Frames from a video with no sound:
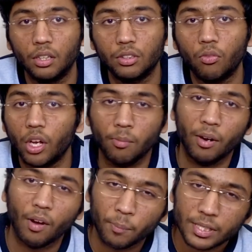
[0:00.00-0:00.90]
तो वो एक बार
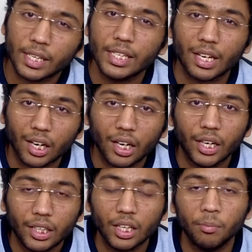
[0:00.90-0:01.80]
वापस रीचेक कर
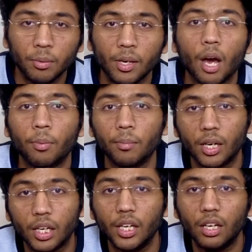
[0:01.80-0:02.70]
ले कि अभी भी आपके में
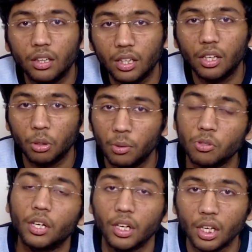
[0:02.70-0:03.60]
अगर ये गलती है तो मैं
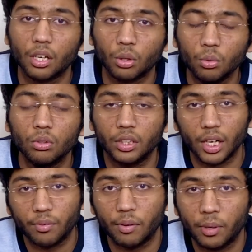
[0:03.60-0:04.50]
उसे ठीक कर दूँ
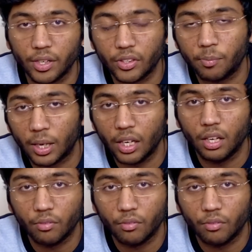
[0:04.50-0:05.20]
तेरह फेबररी से पहले